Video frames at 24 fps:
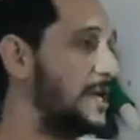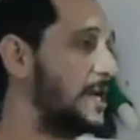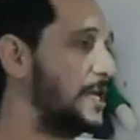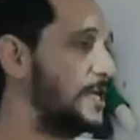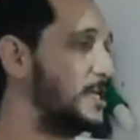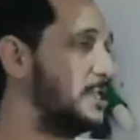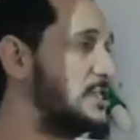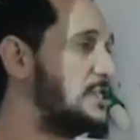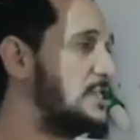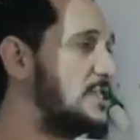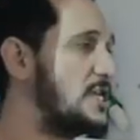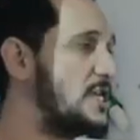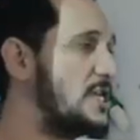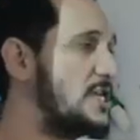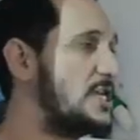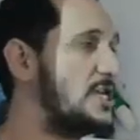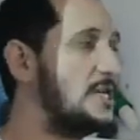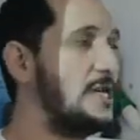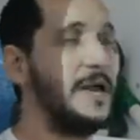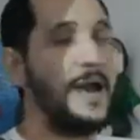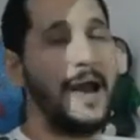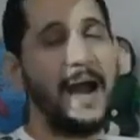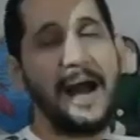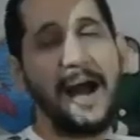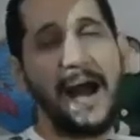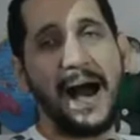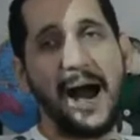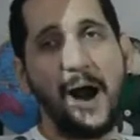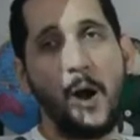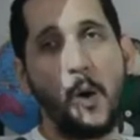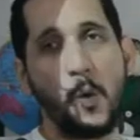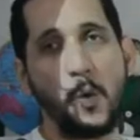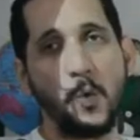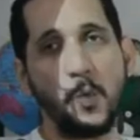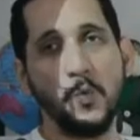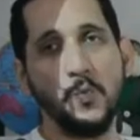de
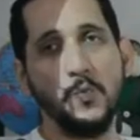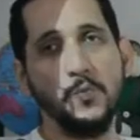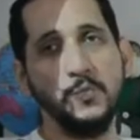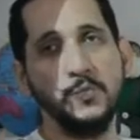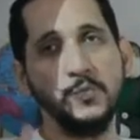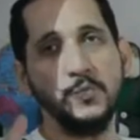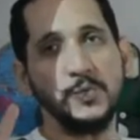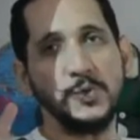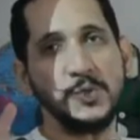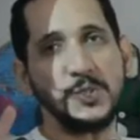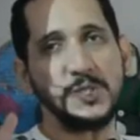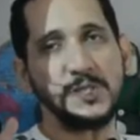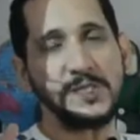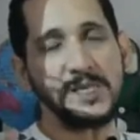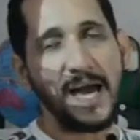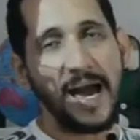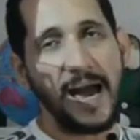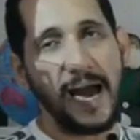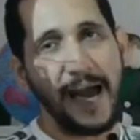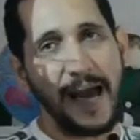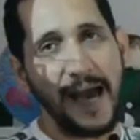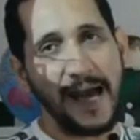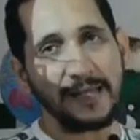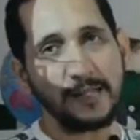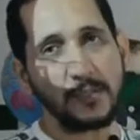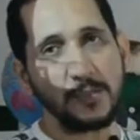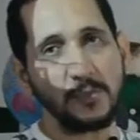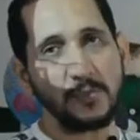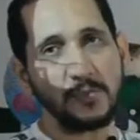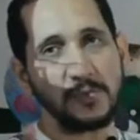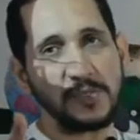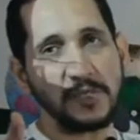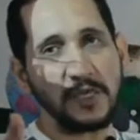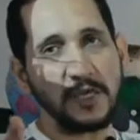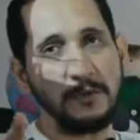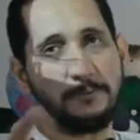alguns
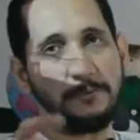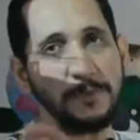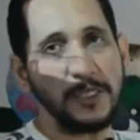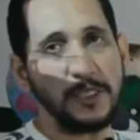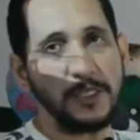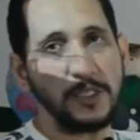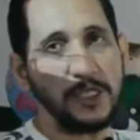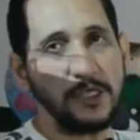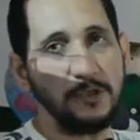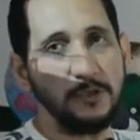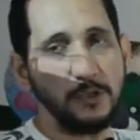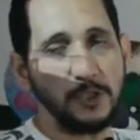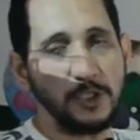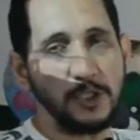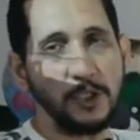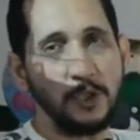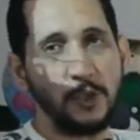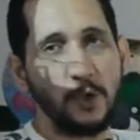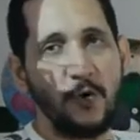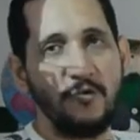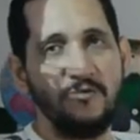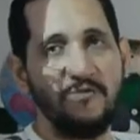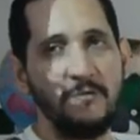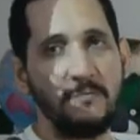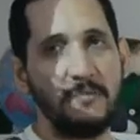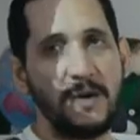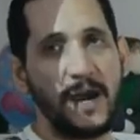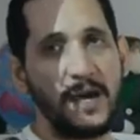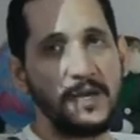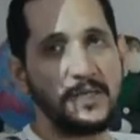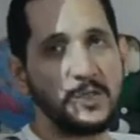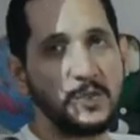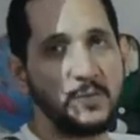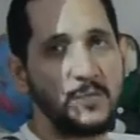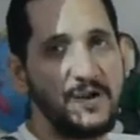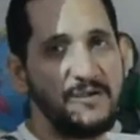atos. Repetindo de novo
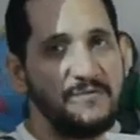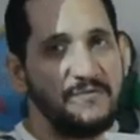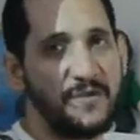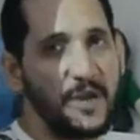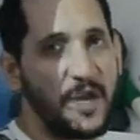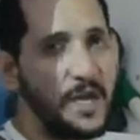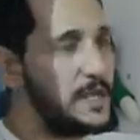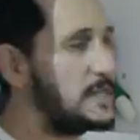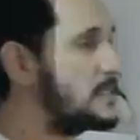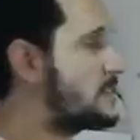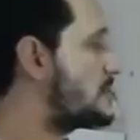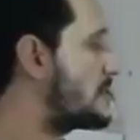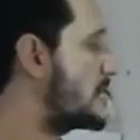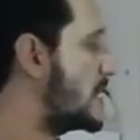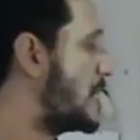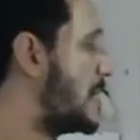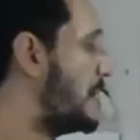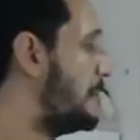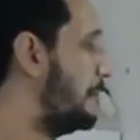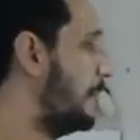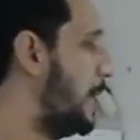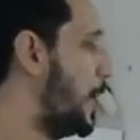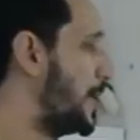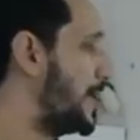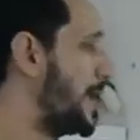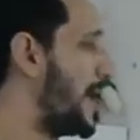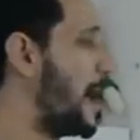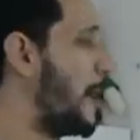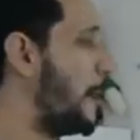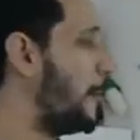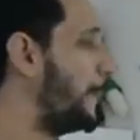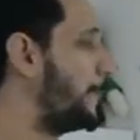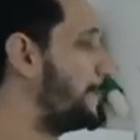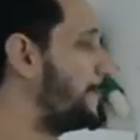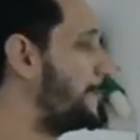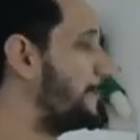mais uma vez,
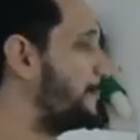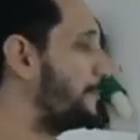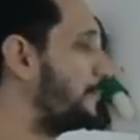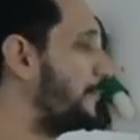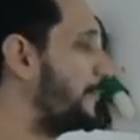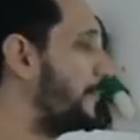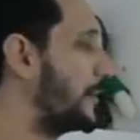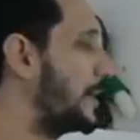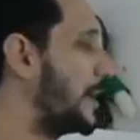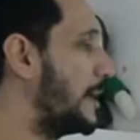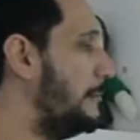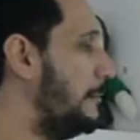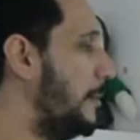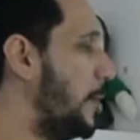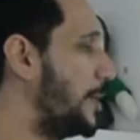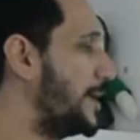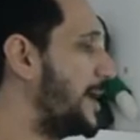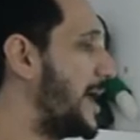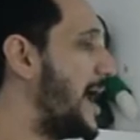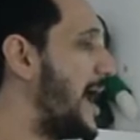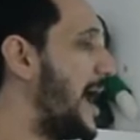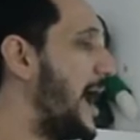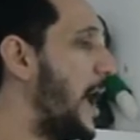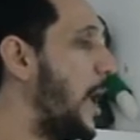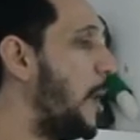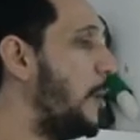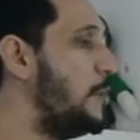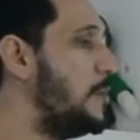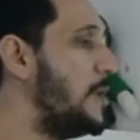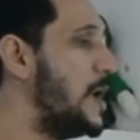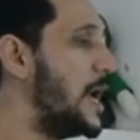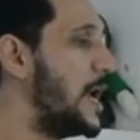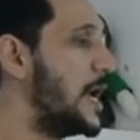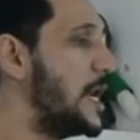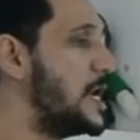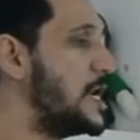moral.
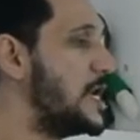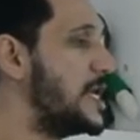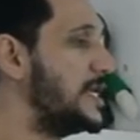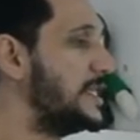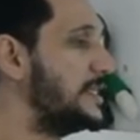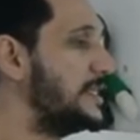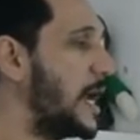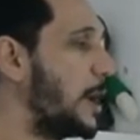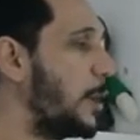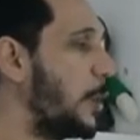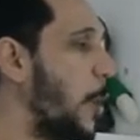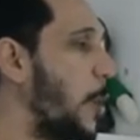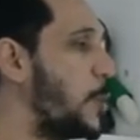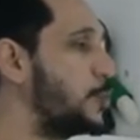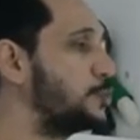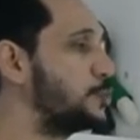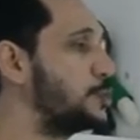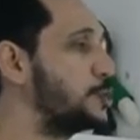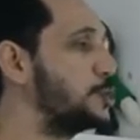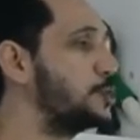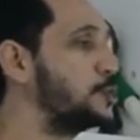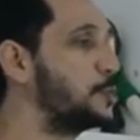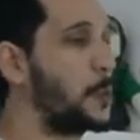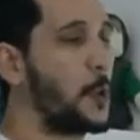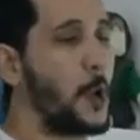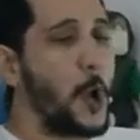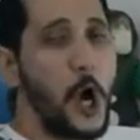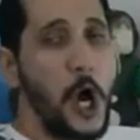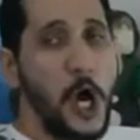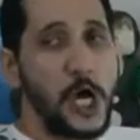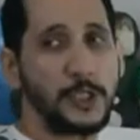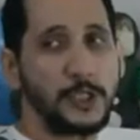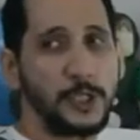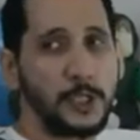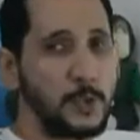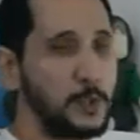Moral lida com os
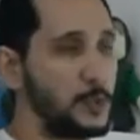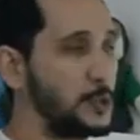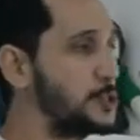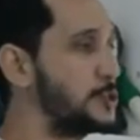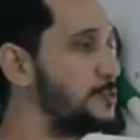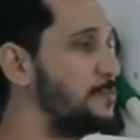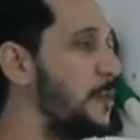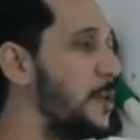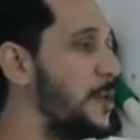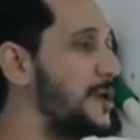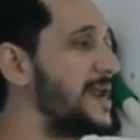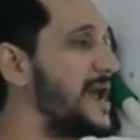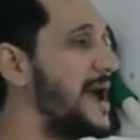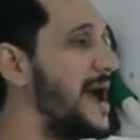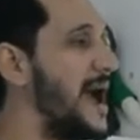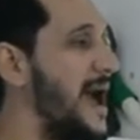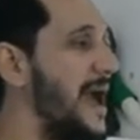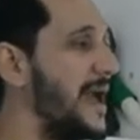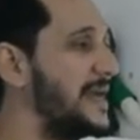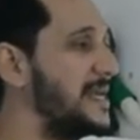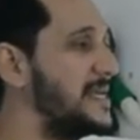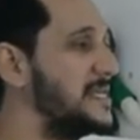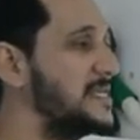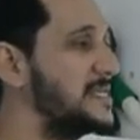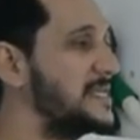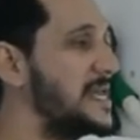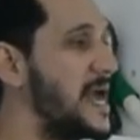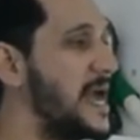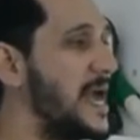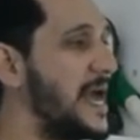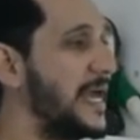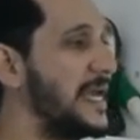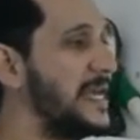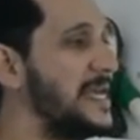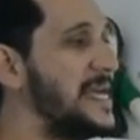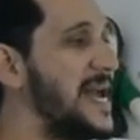códigos morais
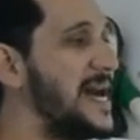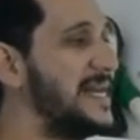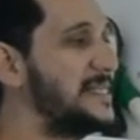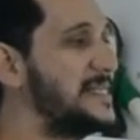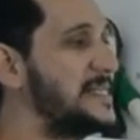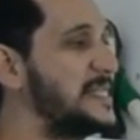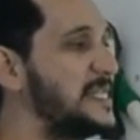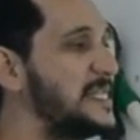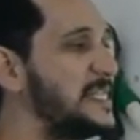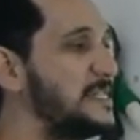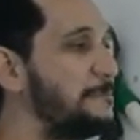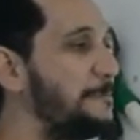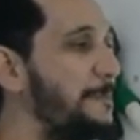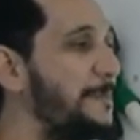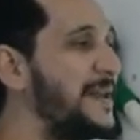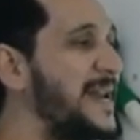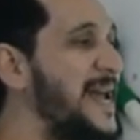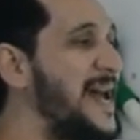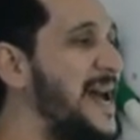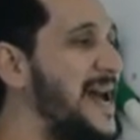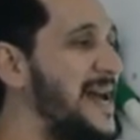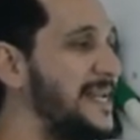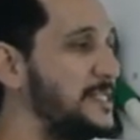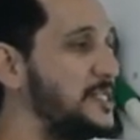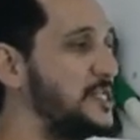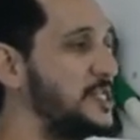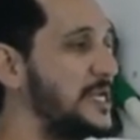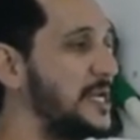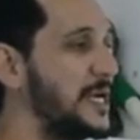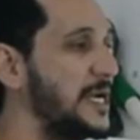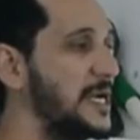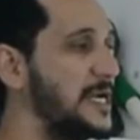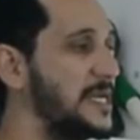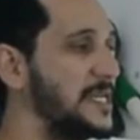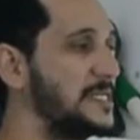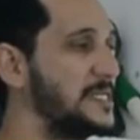e as
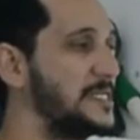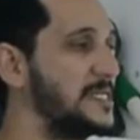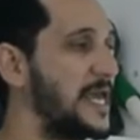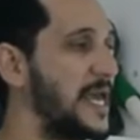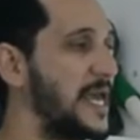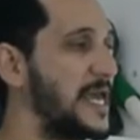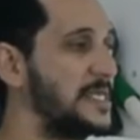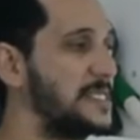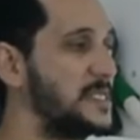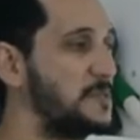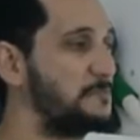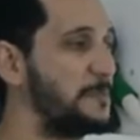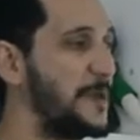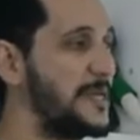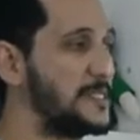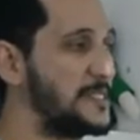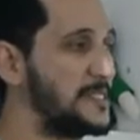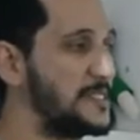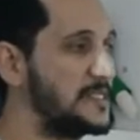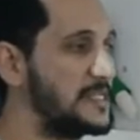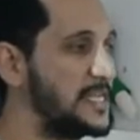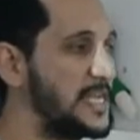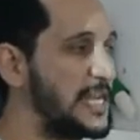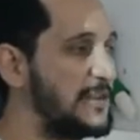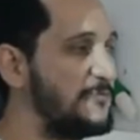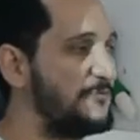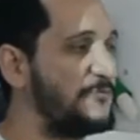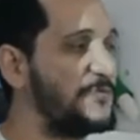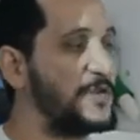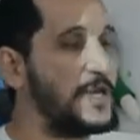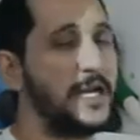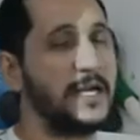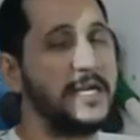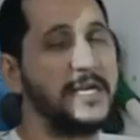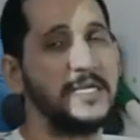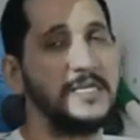práticas
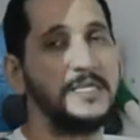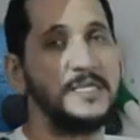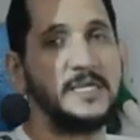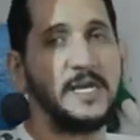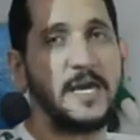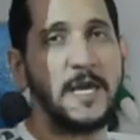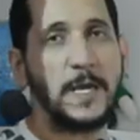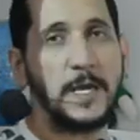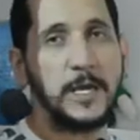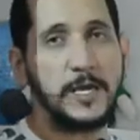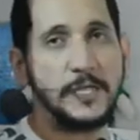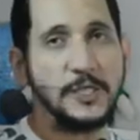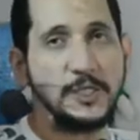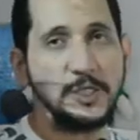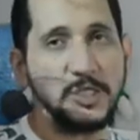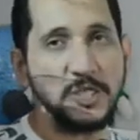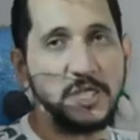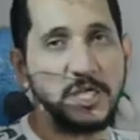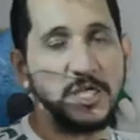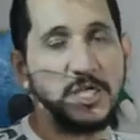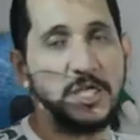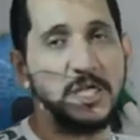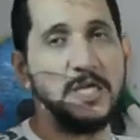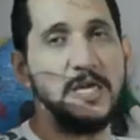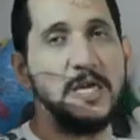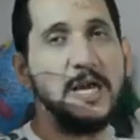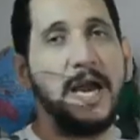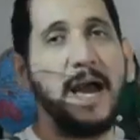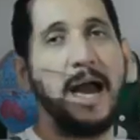específicas de